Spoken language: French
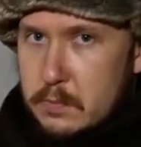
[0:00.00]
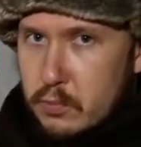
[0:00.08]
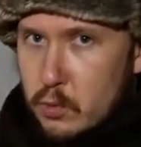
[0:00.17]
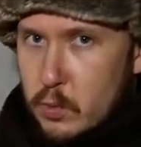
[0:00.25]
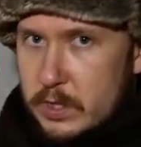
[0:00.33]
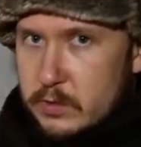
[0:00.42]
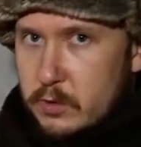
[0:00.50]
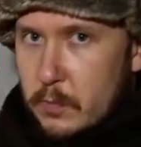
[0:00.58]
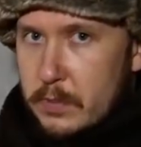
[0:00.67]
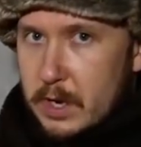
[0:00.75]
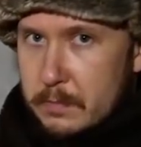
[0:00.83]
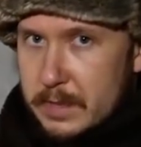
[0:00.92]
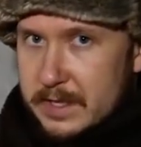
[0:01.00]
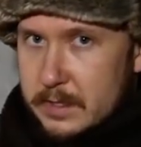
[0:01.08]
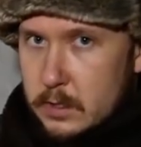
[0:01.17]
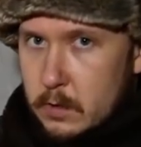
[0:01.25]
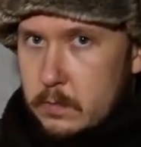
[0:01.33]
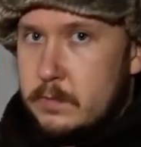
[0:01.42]
Et pourquoi est-ce qu'on en parle
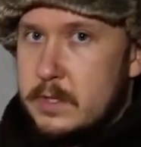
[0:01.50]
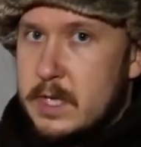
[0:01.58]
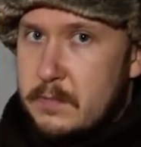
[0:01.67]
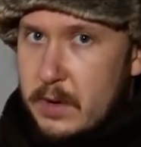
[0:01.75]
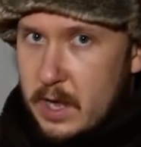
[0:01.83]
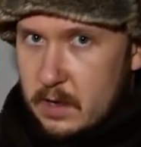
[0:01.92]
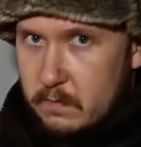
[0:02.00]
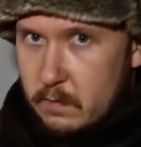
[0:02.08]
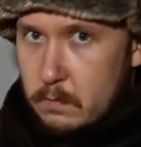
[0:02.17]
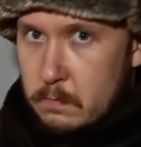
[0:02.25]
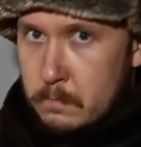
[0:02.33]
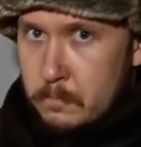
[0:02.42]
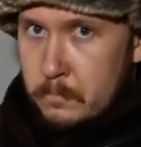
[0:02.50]
maintenant et pas avant